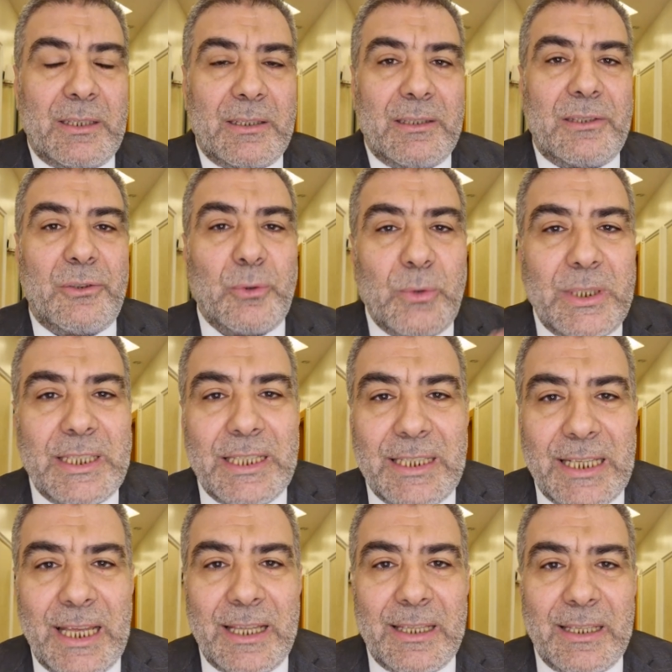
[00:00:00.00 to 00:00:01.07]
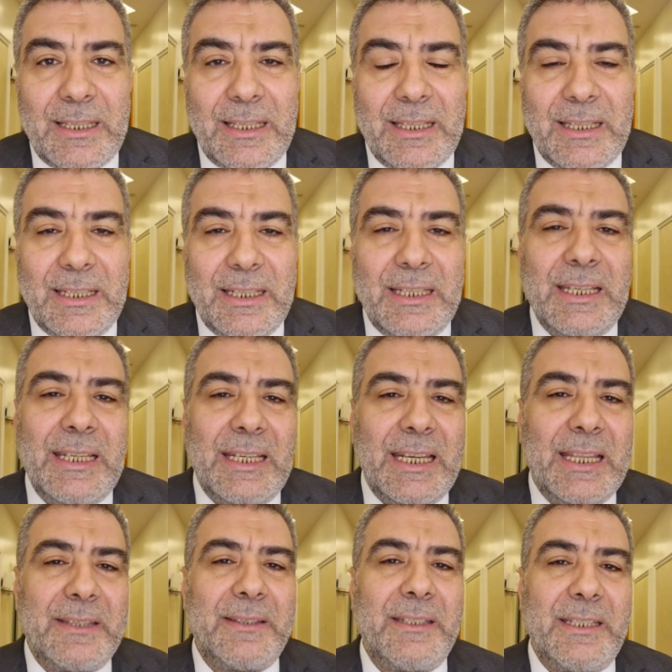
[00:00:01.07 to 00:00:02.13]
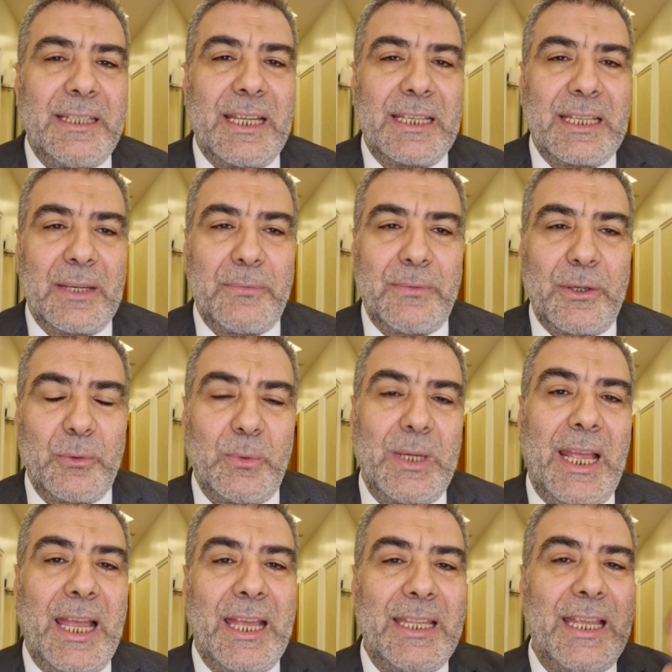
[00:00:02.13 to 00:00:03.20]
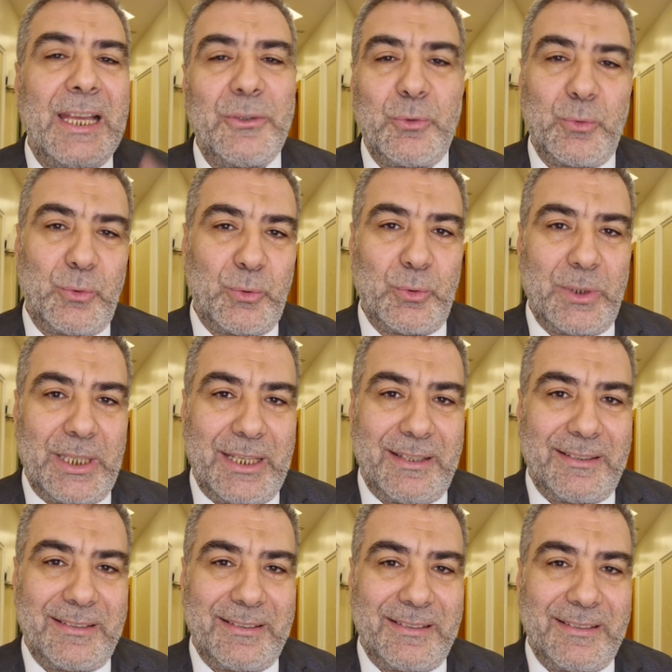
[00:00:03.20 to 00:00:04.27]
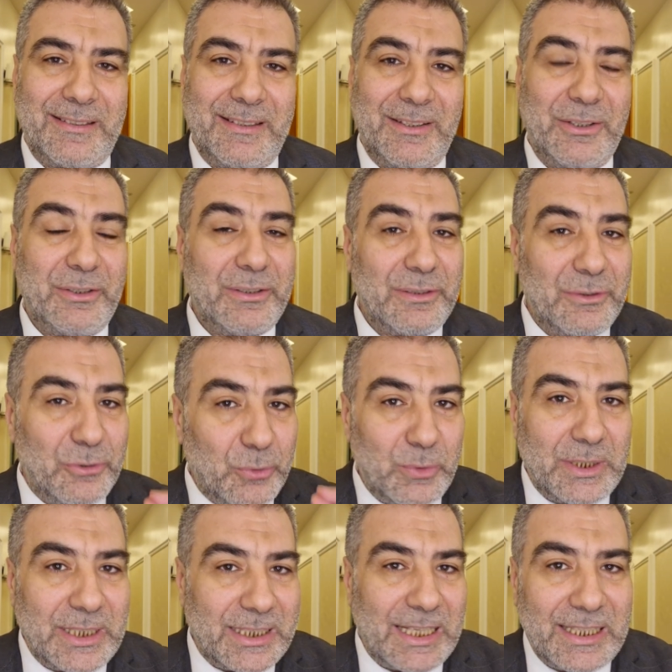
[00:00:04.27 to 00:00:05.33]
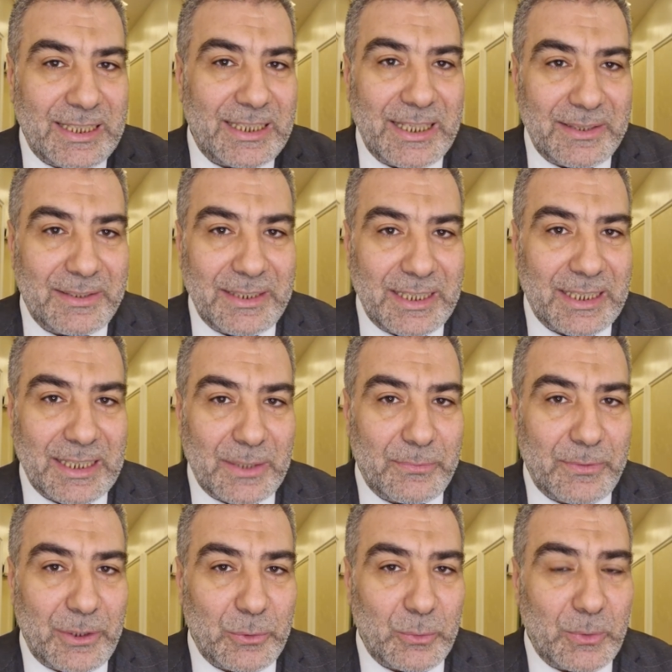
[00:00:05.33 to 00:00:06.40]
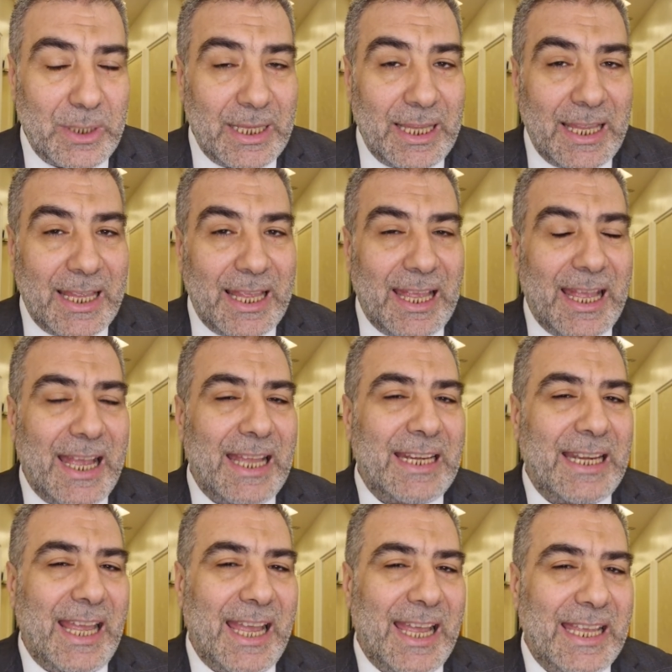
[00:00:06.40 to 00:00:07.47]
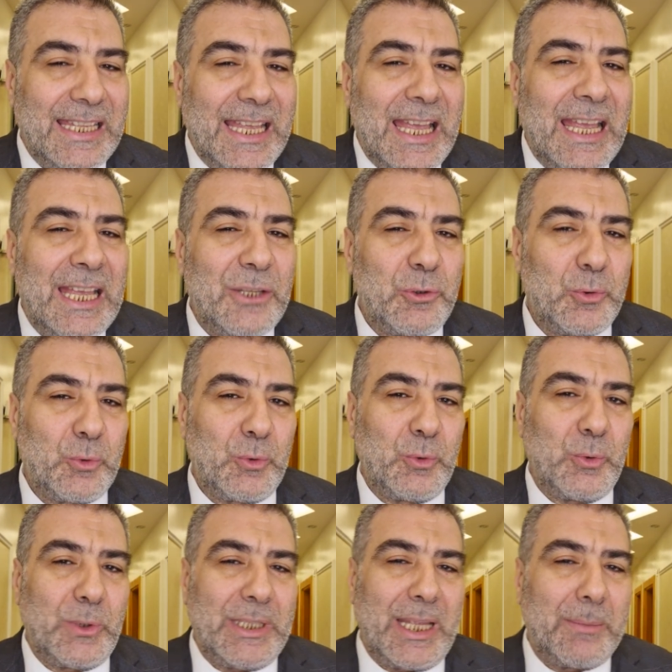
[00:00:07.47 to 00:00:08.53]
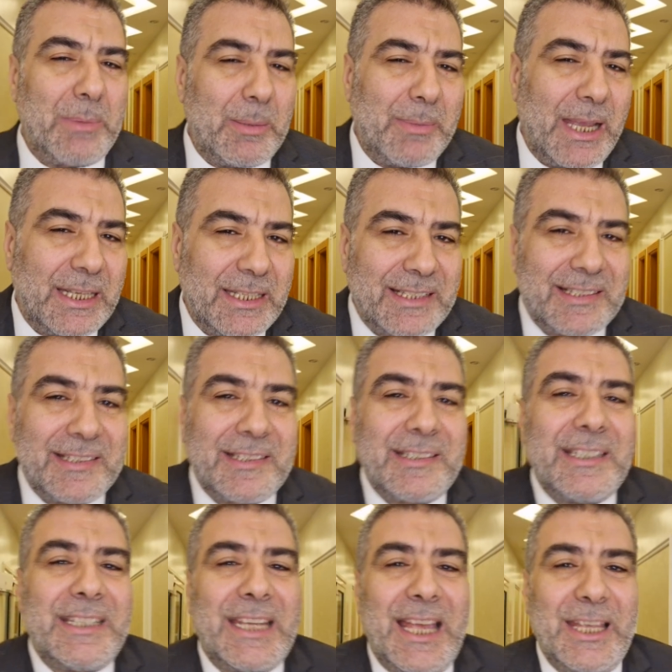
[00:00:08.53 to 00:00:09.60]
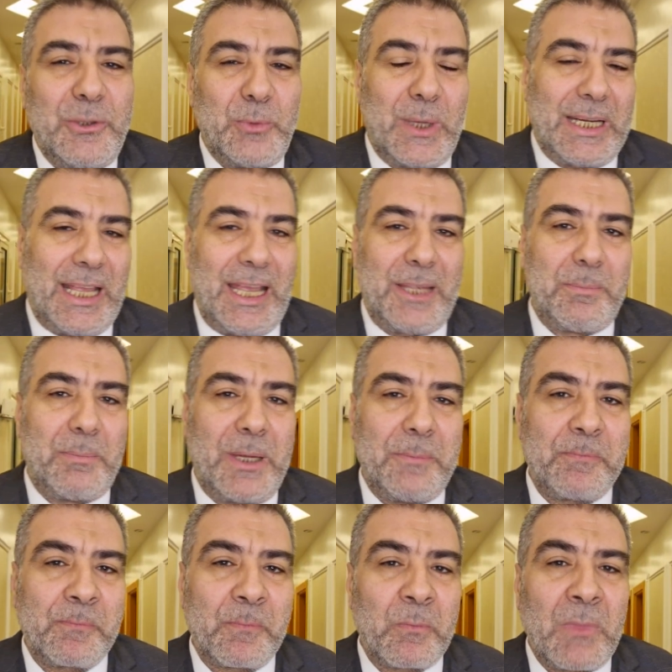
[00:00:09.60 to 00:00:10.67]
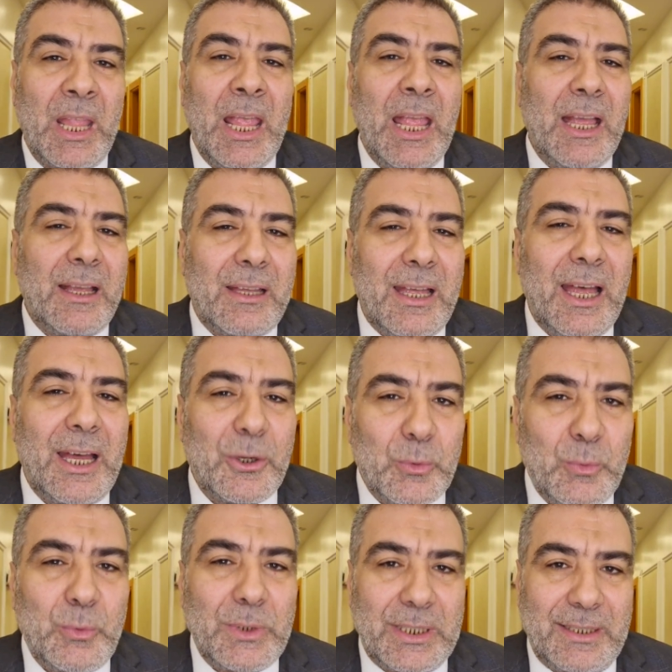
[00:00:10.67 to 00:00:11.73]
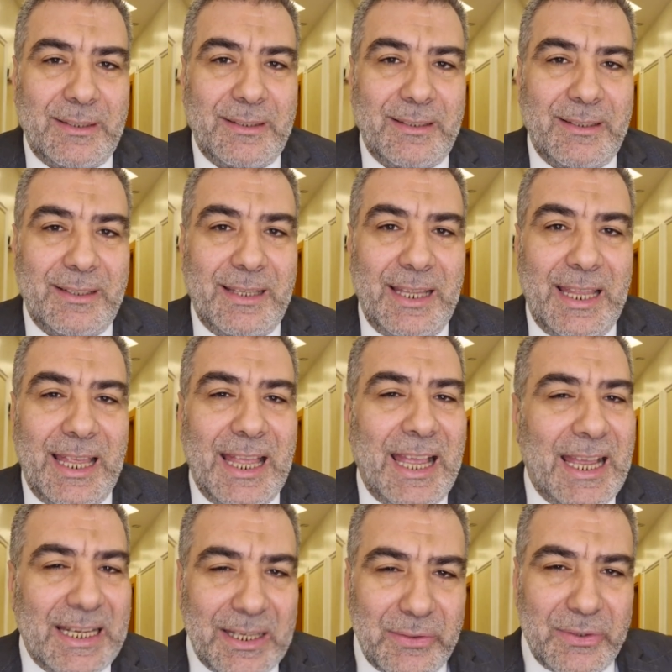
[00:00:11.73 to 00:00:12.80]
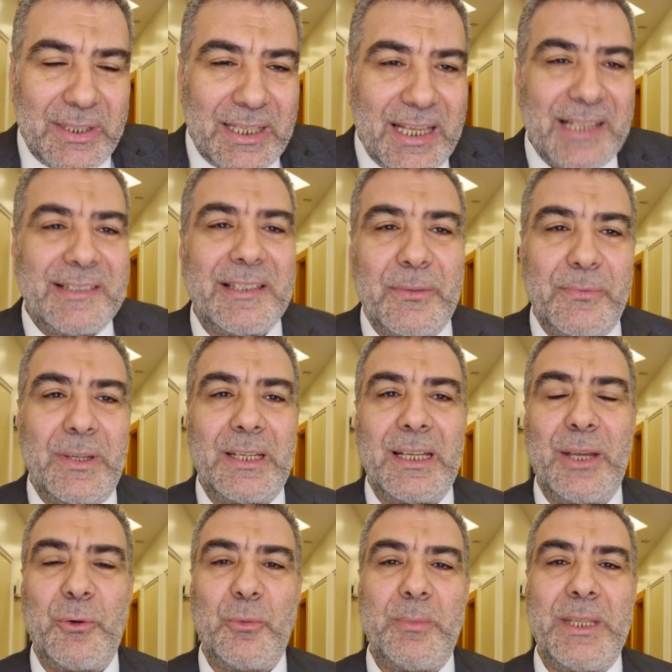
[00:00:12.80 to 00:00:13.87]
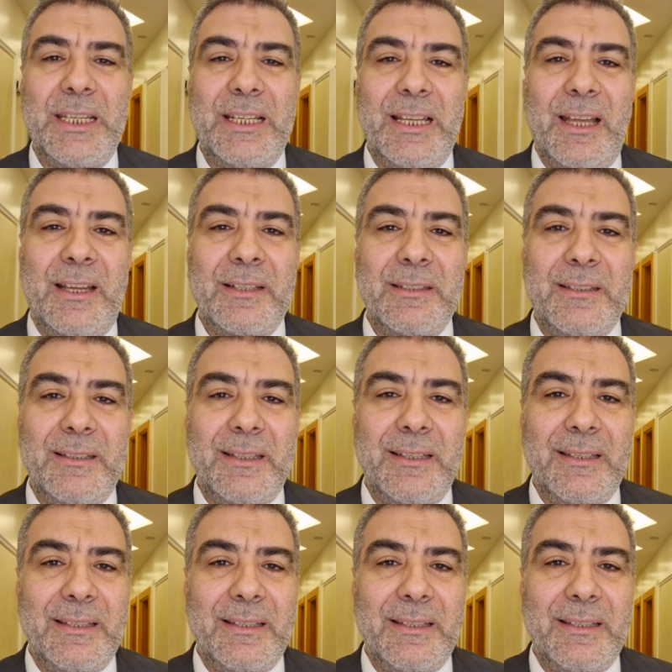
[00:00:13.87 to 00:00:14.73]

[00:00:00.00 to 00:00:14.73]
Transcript: زين للذين كفروا الحياة الدنيا زين للذين كفروا الحياة الدنيا ما معنى الزينة أيها الأحبة قارون الذي خسف الله به الأرض